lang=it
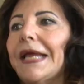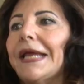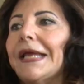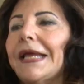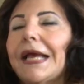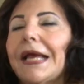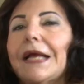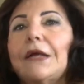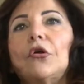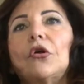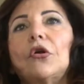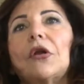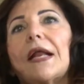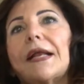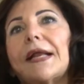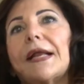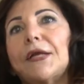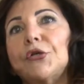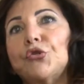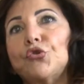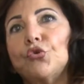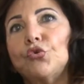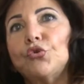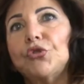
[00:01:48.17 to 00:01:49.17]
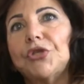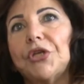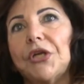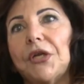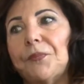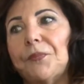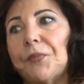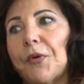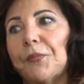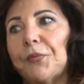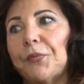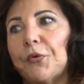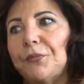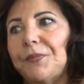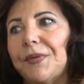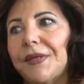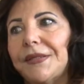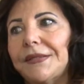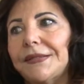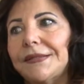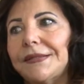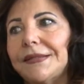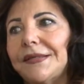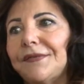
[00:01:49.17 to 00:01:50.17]
e allora raggiungere i propri
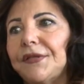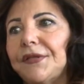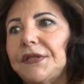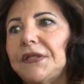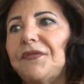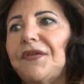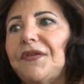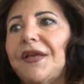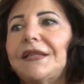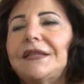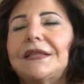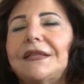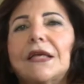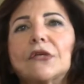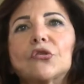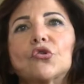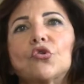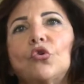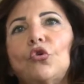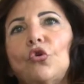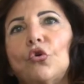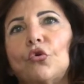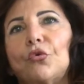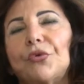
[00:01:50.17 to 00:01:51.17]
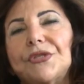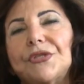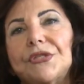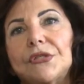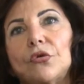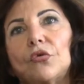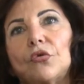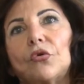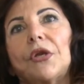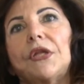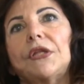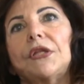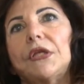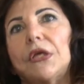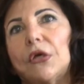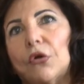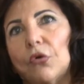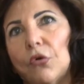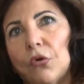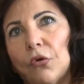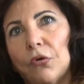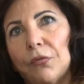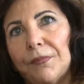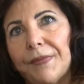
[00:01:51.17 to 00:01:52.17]
obiettivi diventa solo questione di
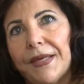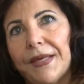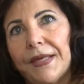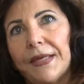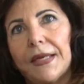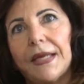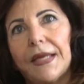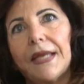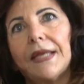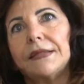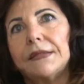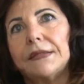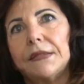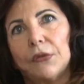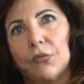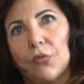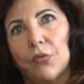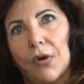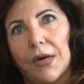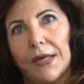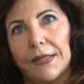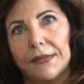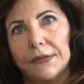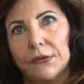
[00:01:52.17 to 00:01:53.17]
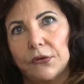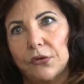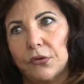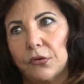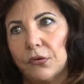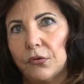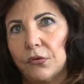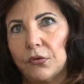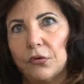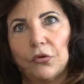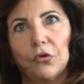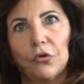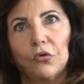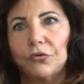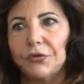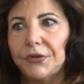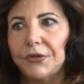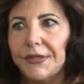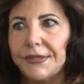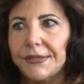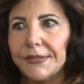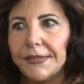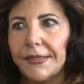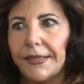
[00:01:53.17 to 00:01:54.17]
come e di quando, non
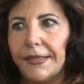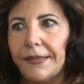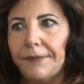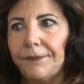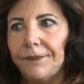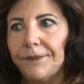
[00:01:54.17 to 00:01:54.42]
di se.